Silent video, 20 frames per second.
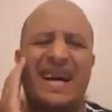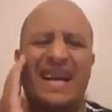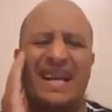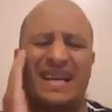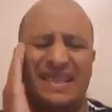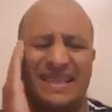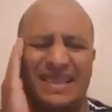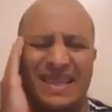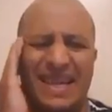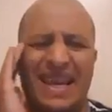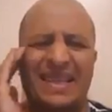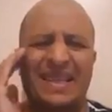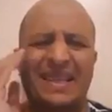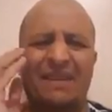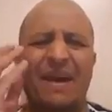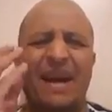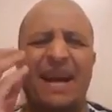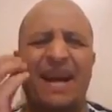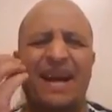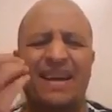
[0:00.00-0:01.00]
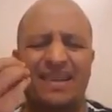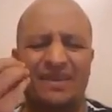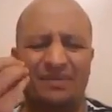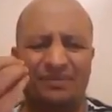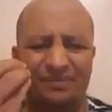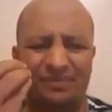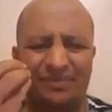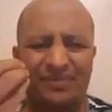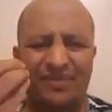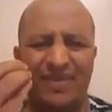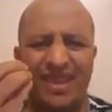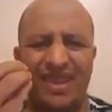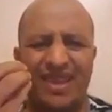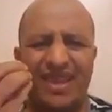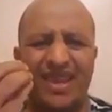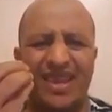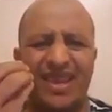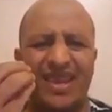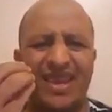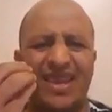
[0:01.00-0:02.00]
يا جماعة
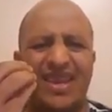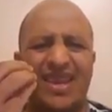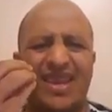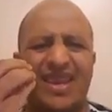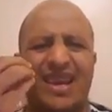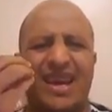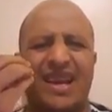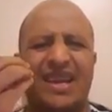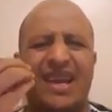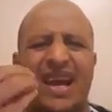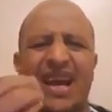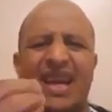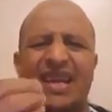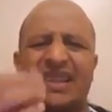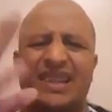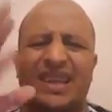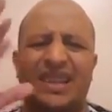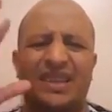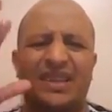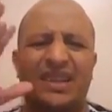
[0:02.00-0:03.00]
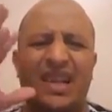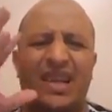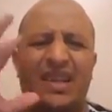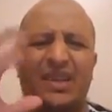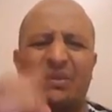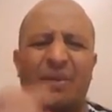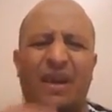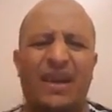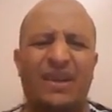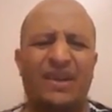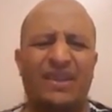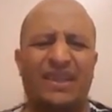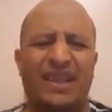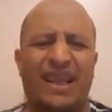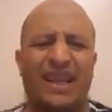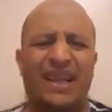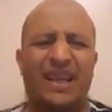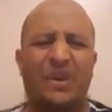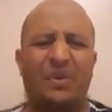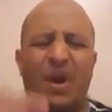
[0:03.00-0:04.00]
أنا أسأل الله سبحانه
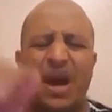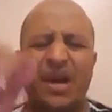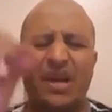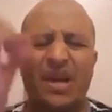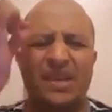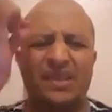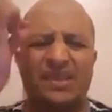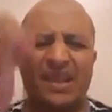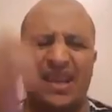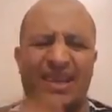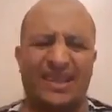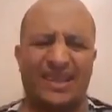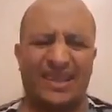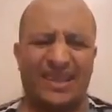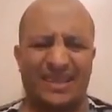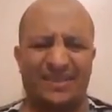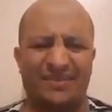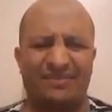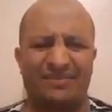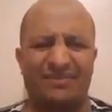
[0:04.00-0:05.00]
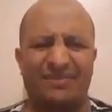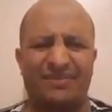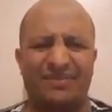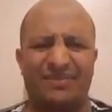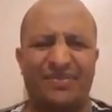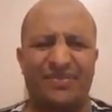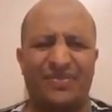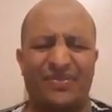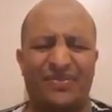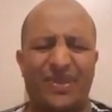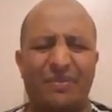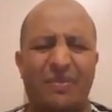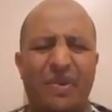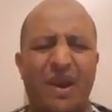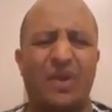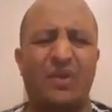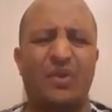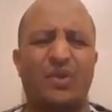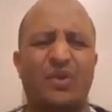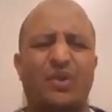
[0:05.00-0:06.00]
وتعالى وأنا صادق فيما
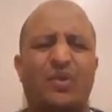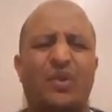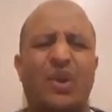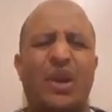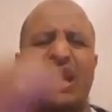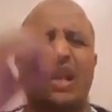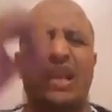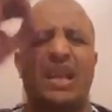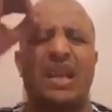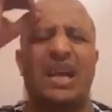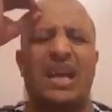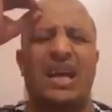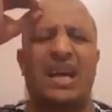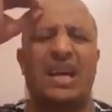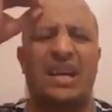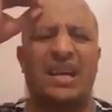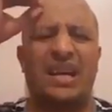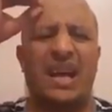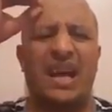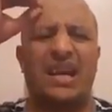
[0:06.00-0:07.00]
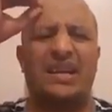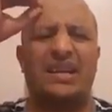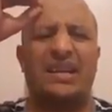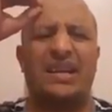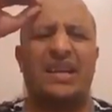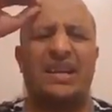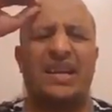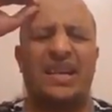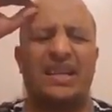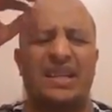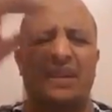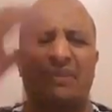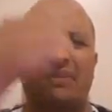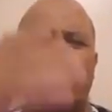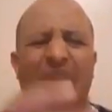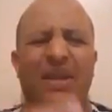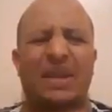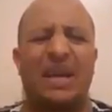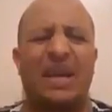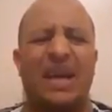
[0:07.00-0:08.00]
أقول والله أنني
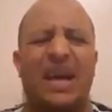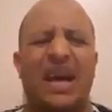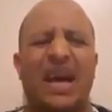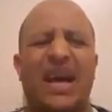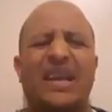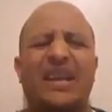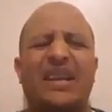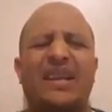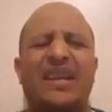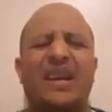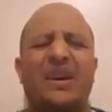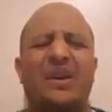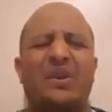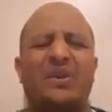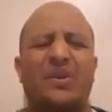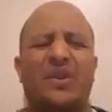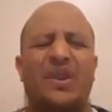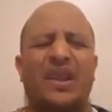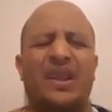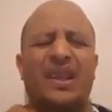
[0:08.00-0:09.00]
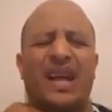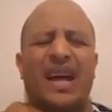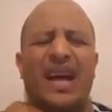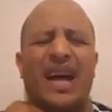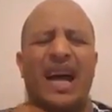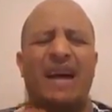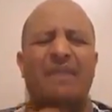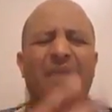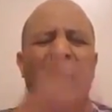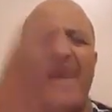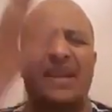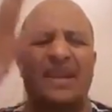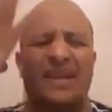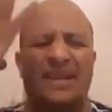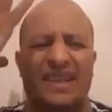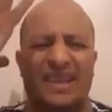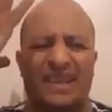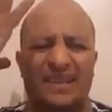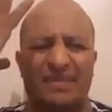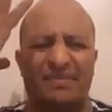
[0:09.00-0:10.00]
أتمنى أن يأخذ الله
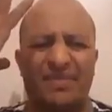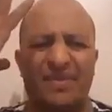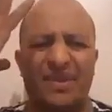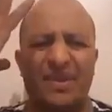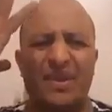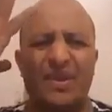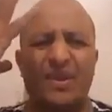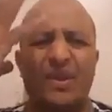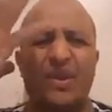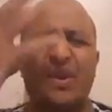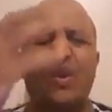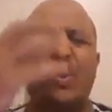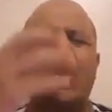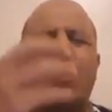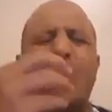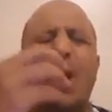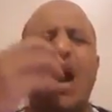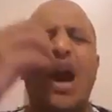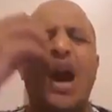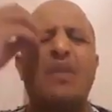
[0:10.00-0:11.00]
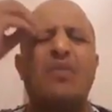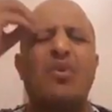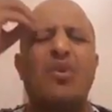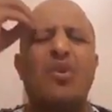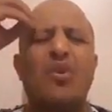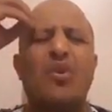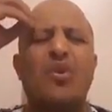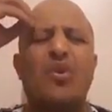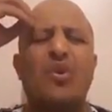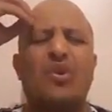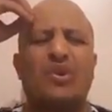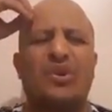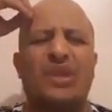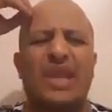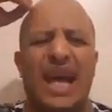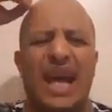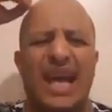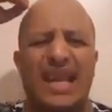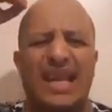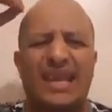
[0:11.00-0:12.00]
أمانته وأموت
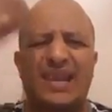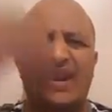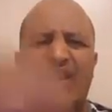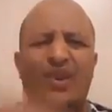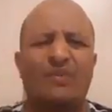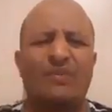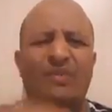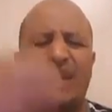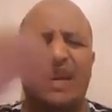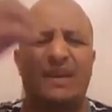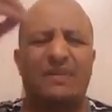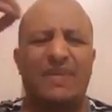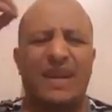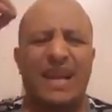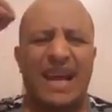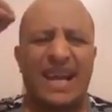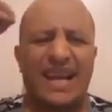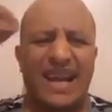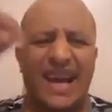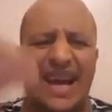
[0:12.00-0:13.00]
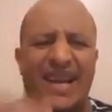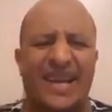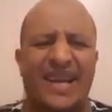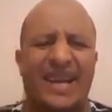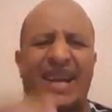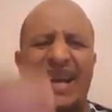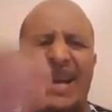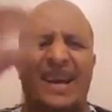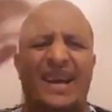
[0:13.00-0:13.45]
اليوم قبل أن أرى